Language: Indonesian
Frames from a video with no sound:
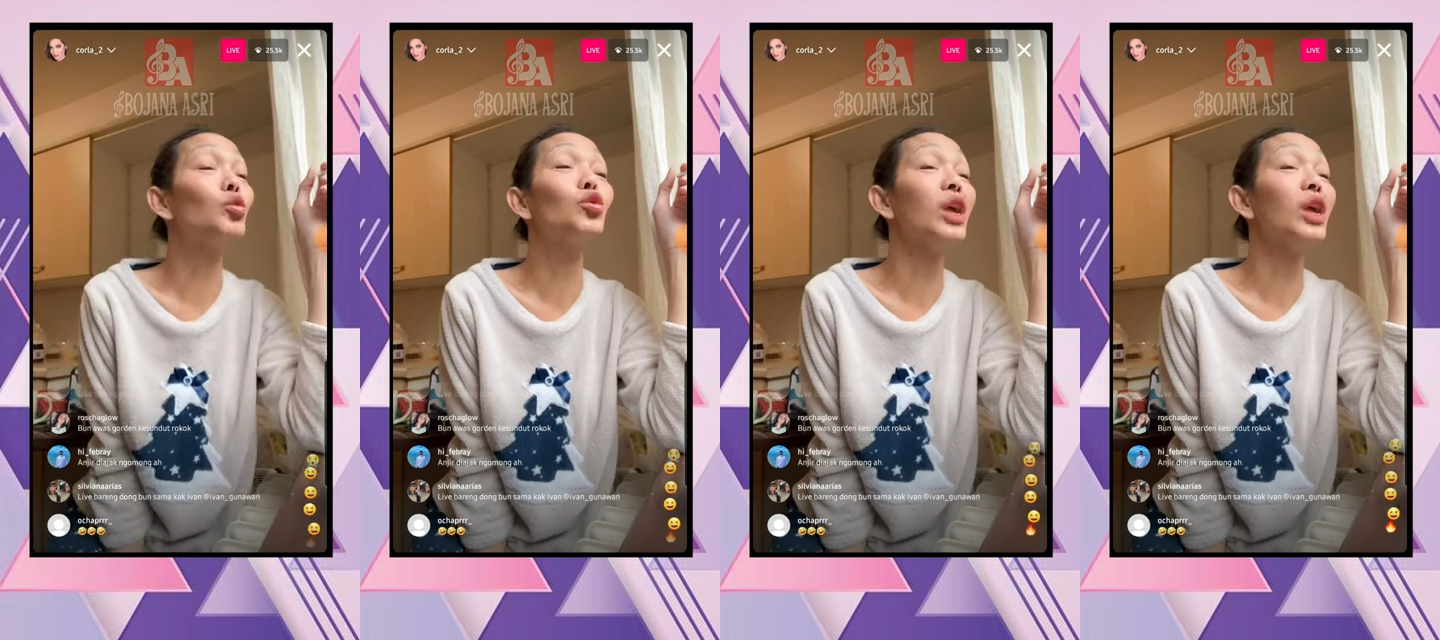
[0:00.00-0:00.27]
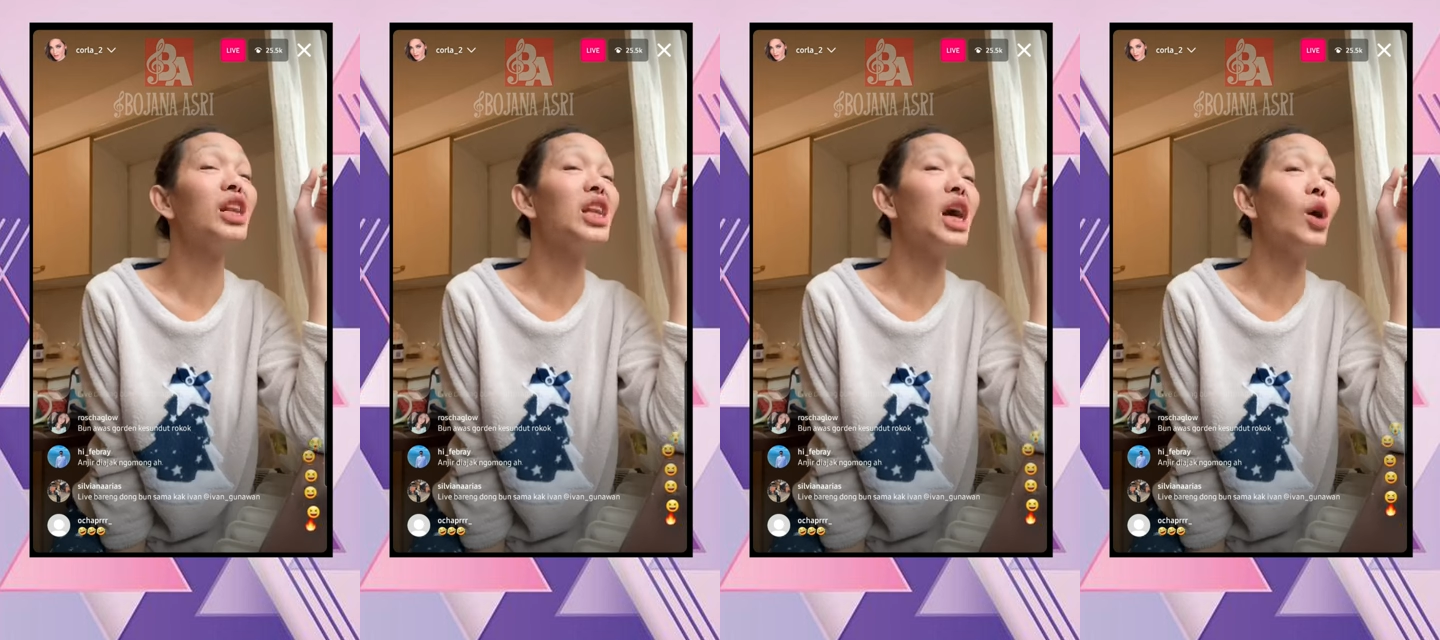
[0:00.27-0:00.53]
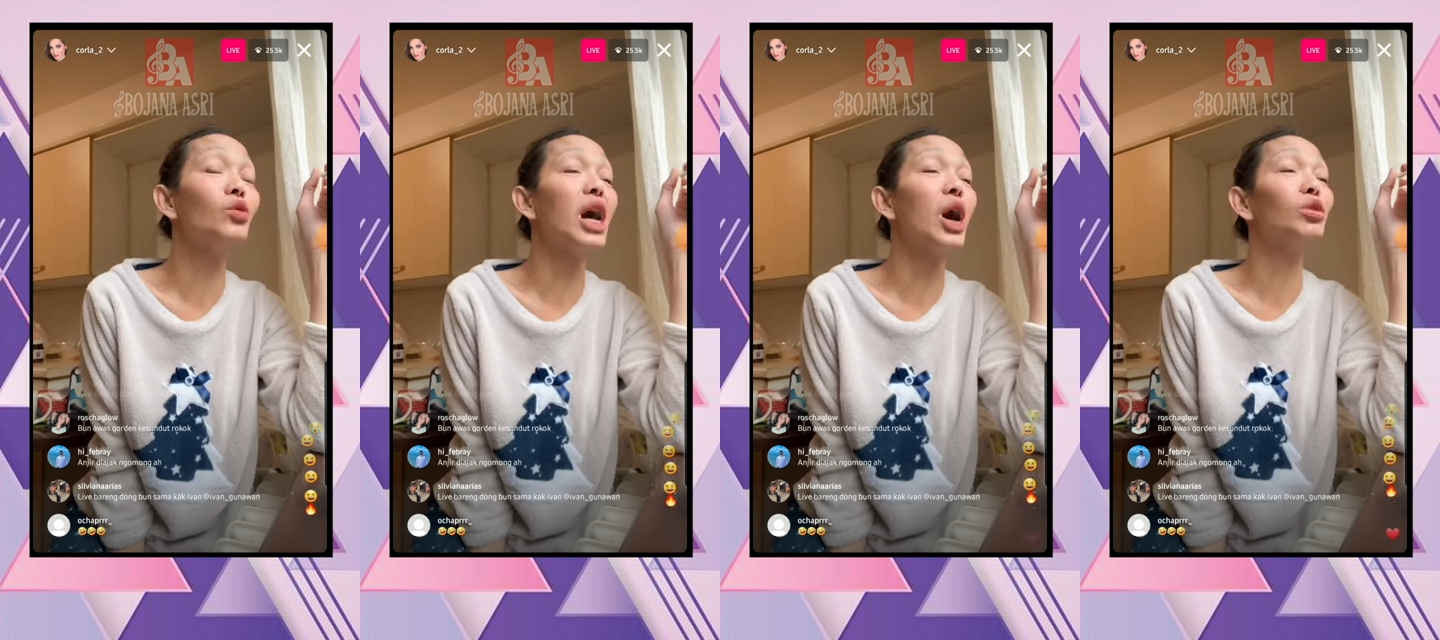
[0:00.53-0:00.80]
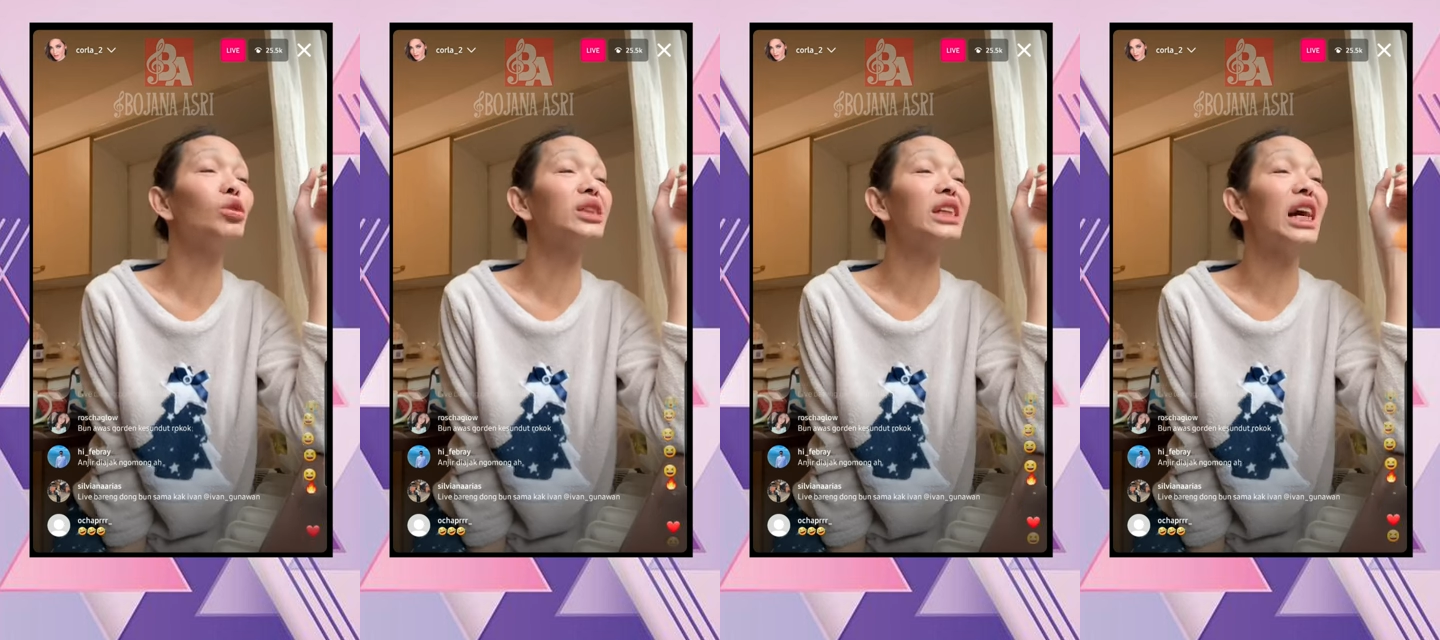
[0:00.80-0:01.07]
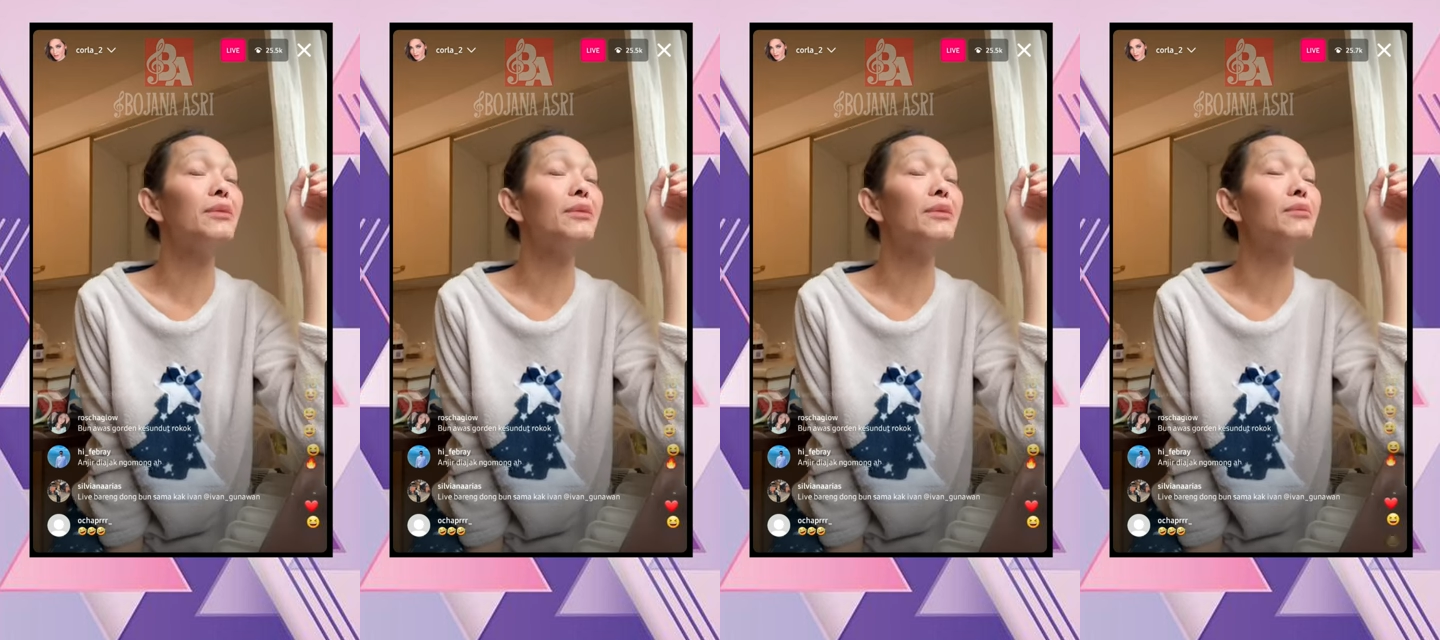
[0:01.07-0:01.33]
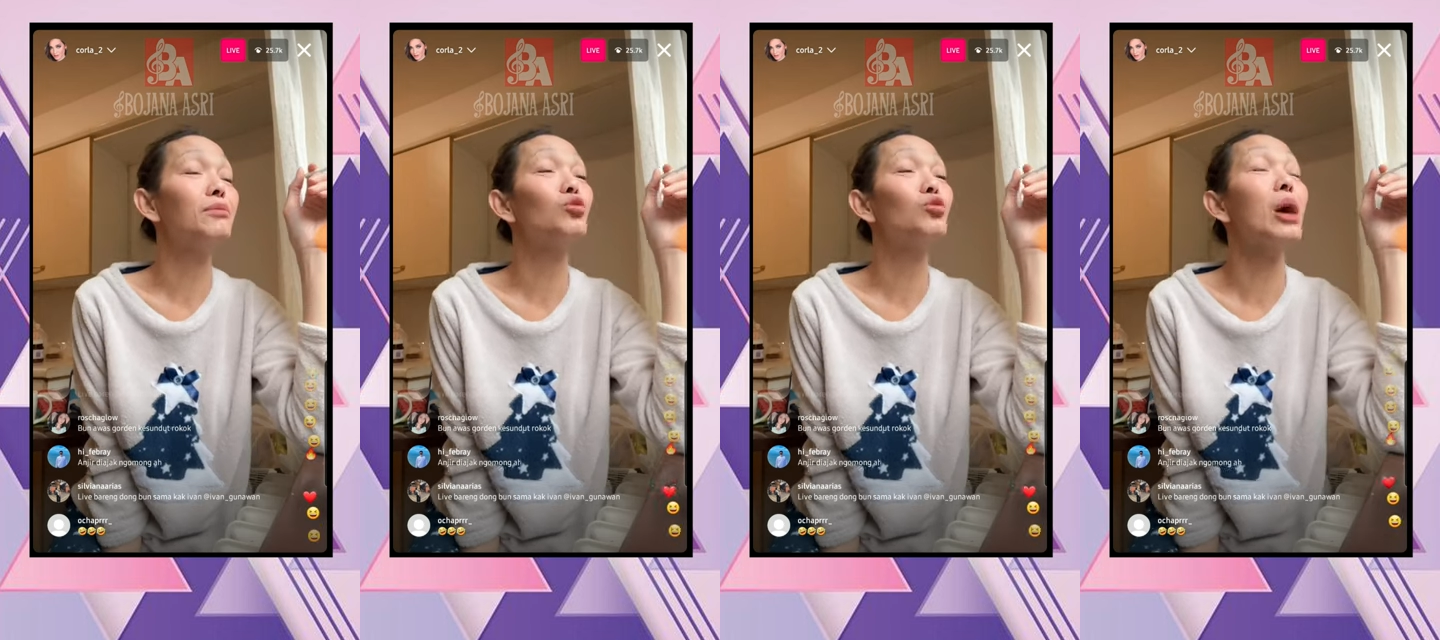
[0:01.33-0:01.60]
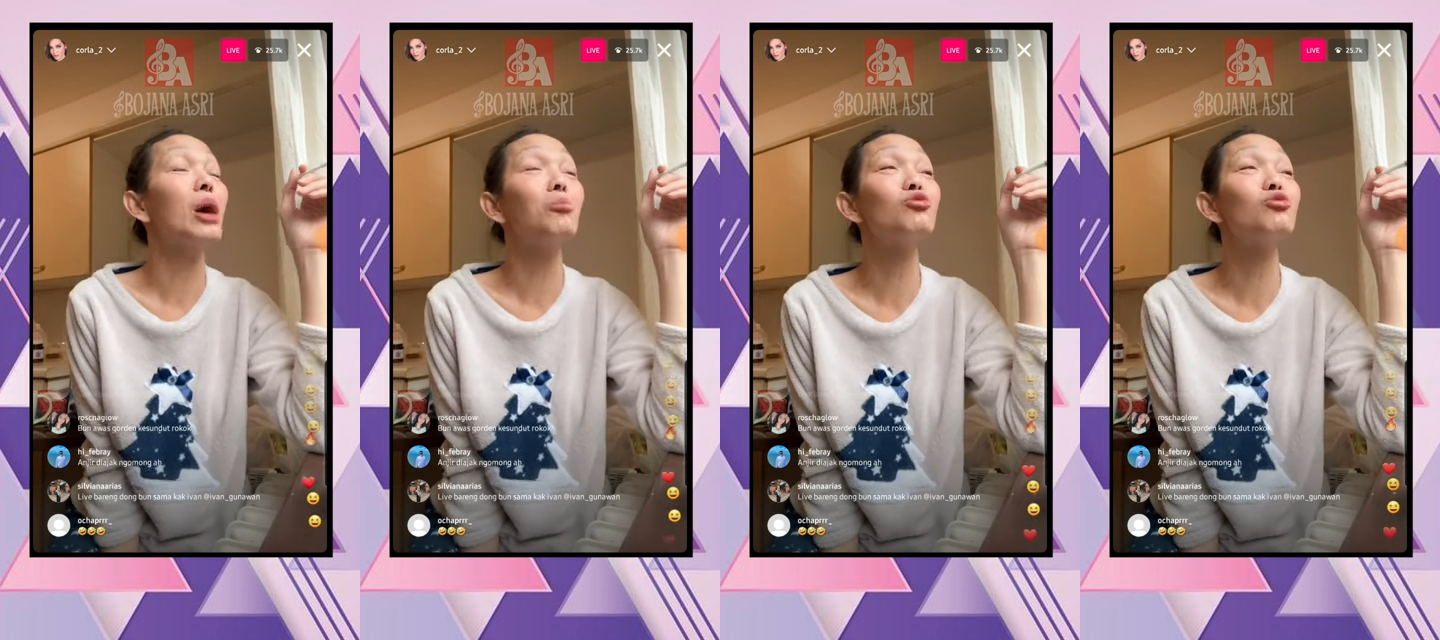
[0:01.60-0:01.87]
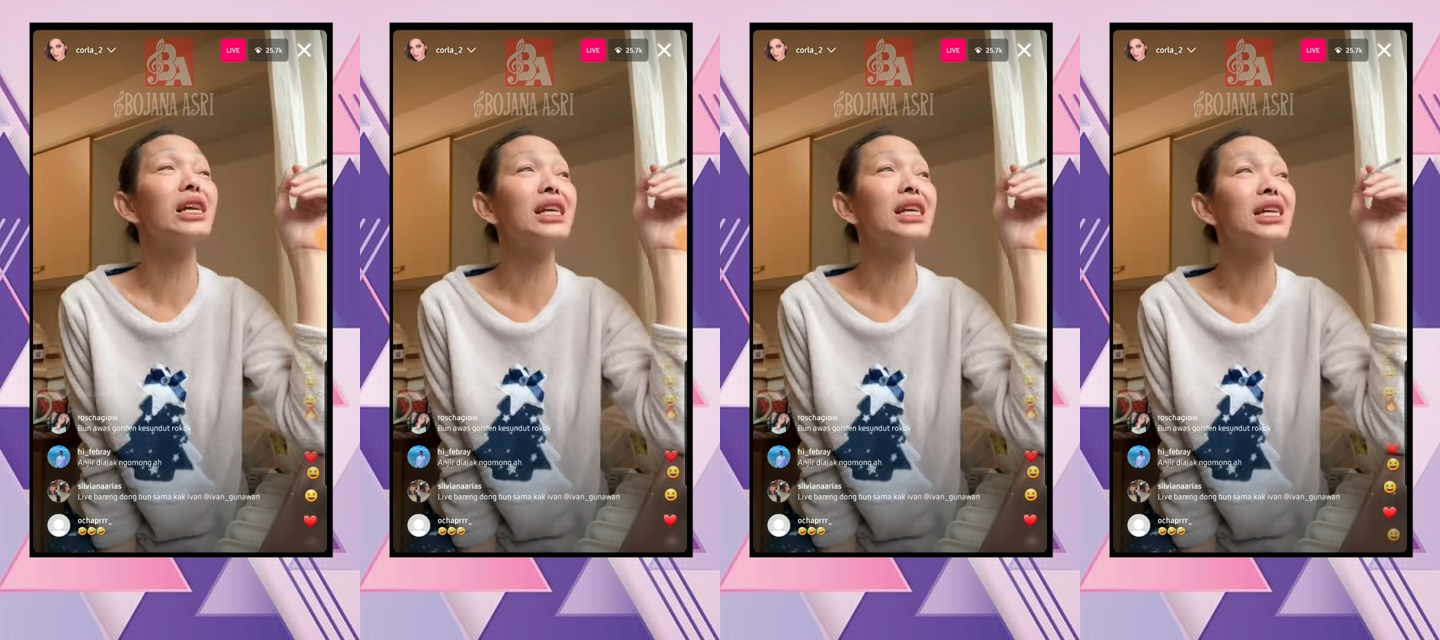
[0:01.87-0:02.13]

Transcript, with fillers: daun-daunnya, bunga-bunganya.